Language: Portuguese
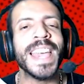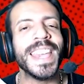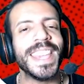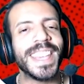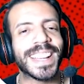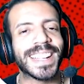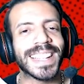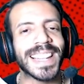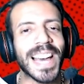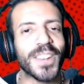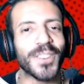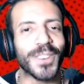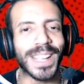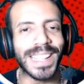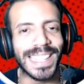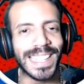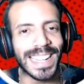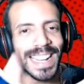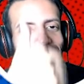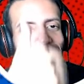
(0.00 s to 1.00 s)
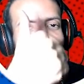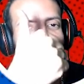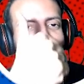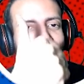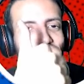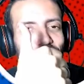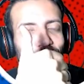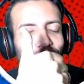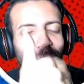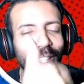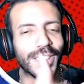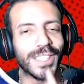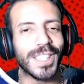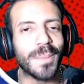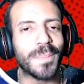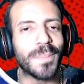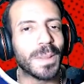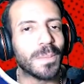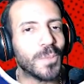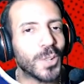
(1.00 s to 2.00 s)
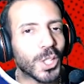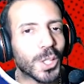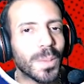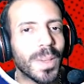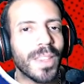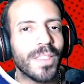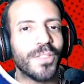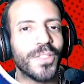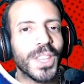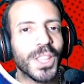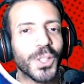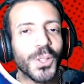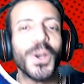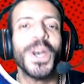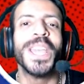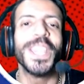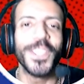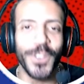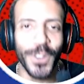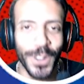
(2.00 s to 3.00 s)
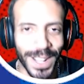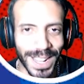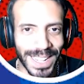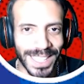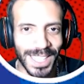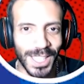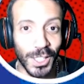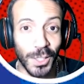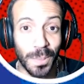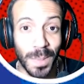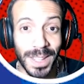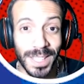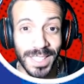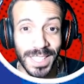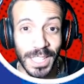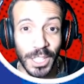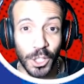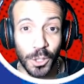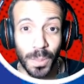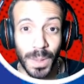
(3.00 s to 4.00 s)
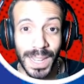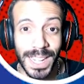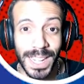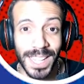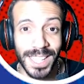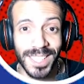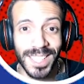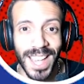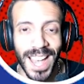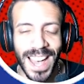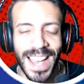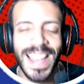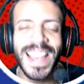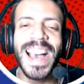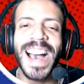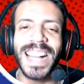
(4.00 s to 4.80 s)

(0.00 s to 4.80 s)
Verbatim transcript: E claro, aquele like maroto é sempre muito bem-vindo e eu agradeço bastante, beleza?